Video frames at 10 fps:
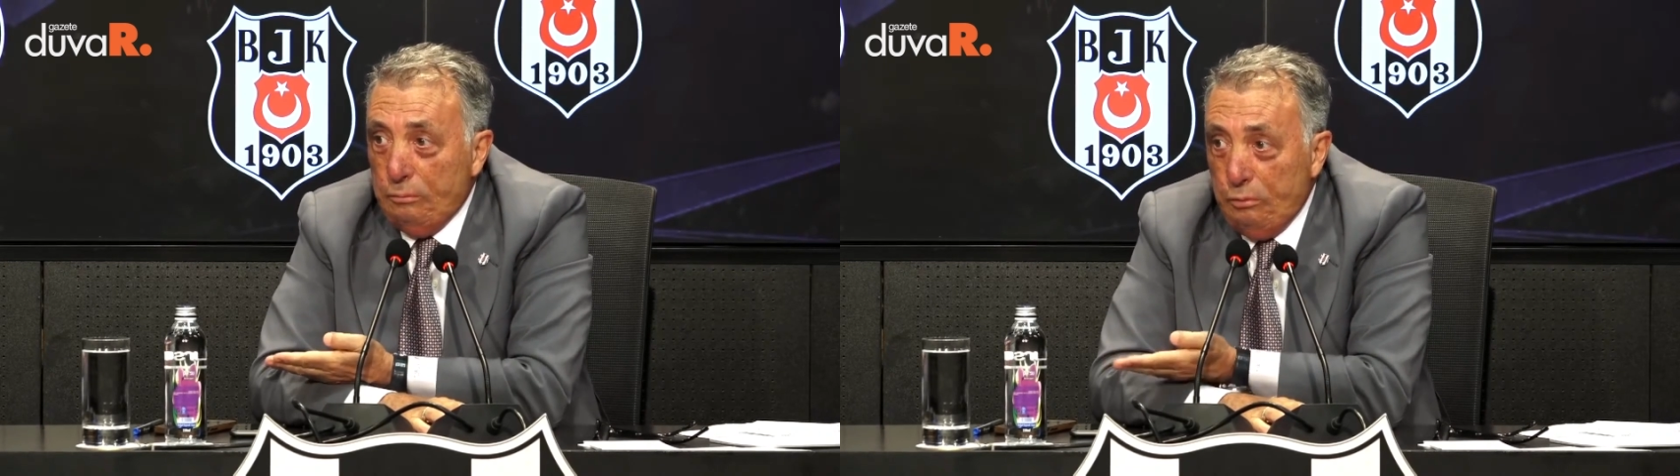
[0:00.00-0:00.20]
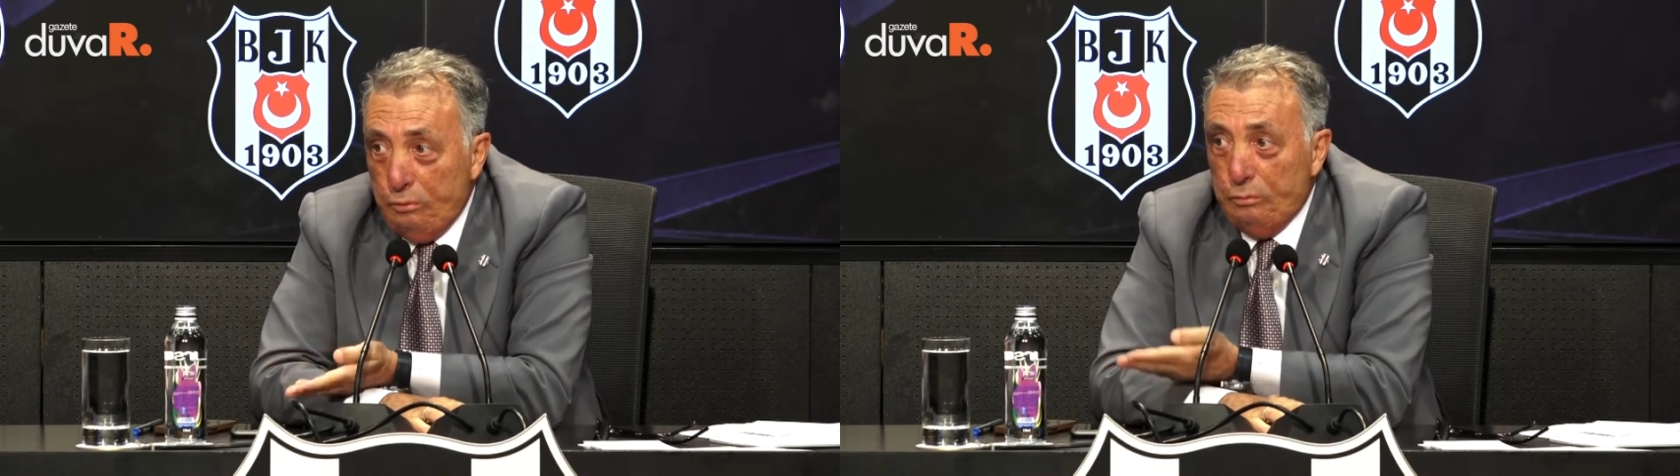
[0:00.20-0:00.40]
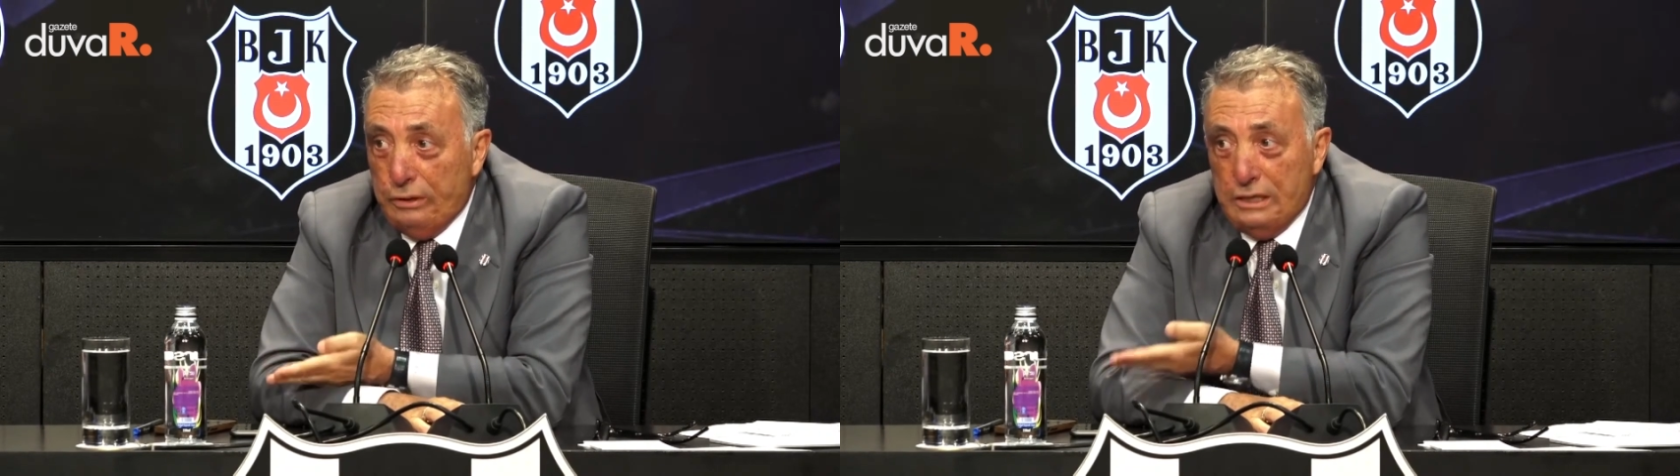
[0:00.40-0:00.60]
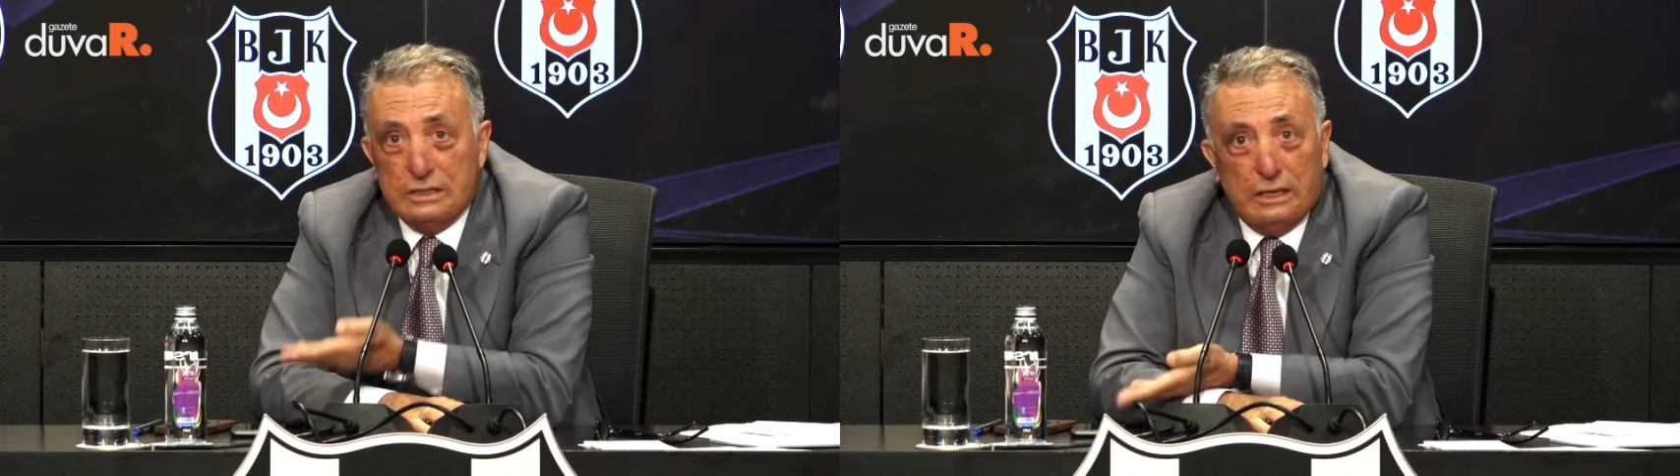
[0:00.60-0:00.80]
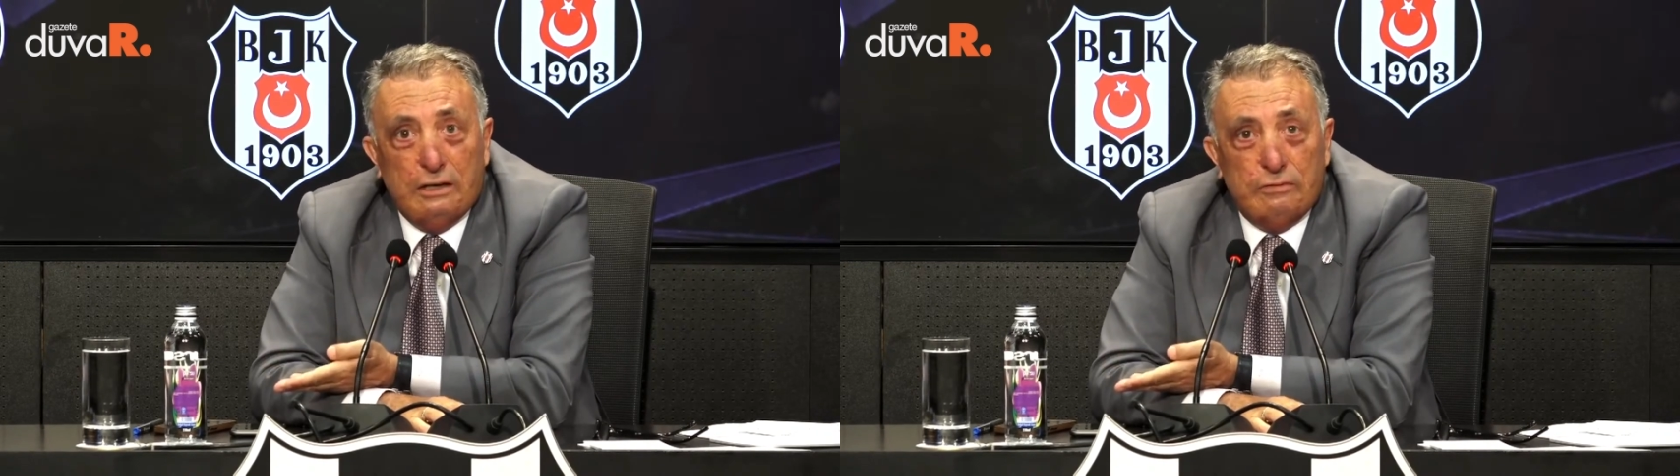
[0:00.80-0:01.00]
Bu bunun buraya
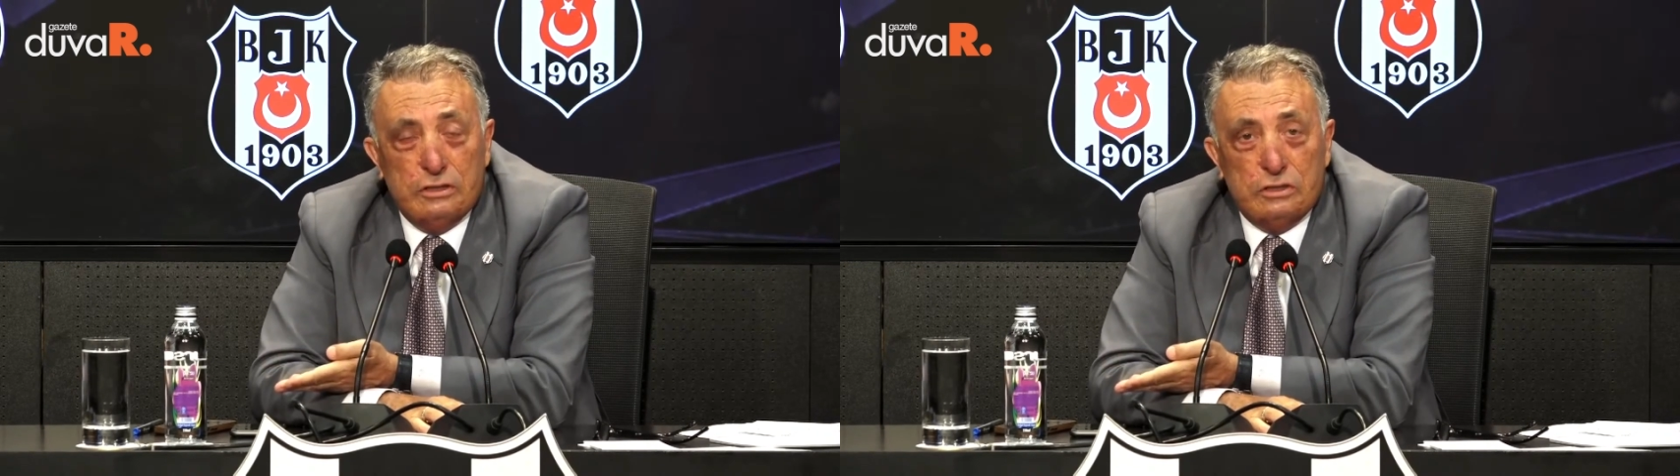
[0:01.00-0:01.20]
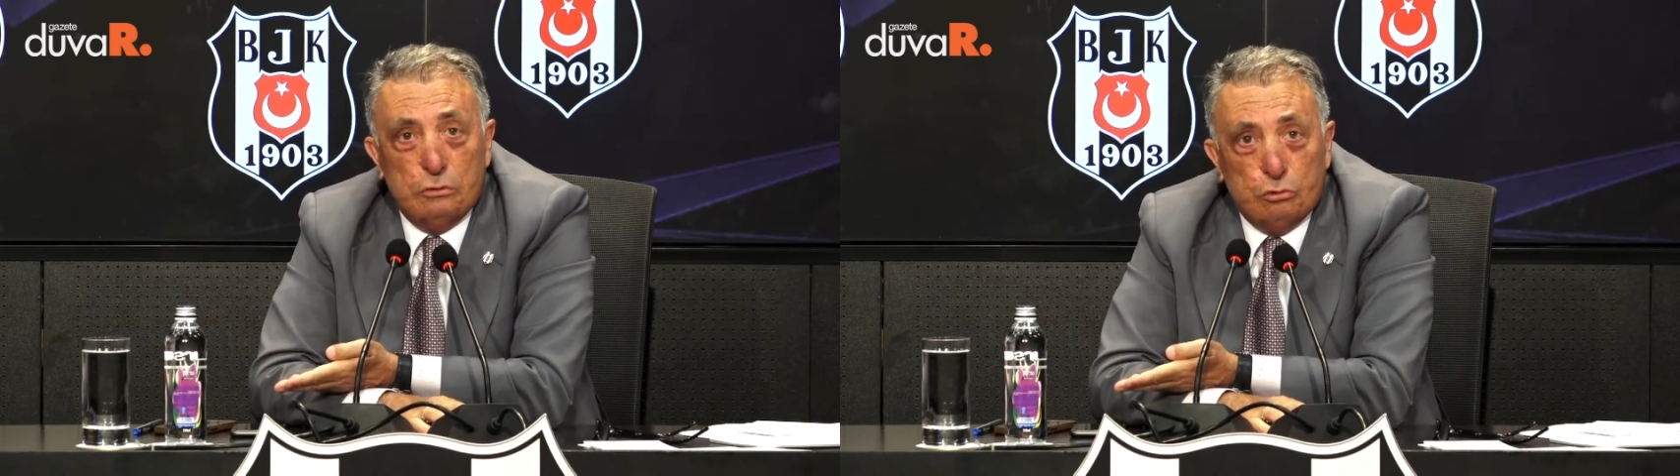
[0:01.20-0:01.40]
zarar vereceğini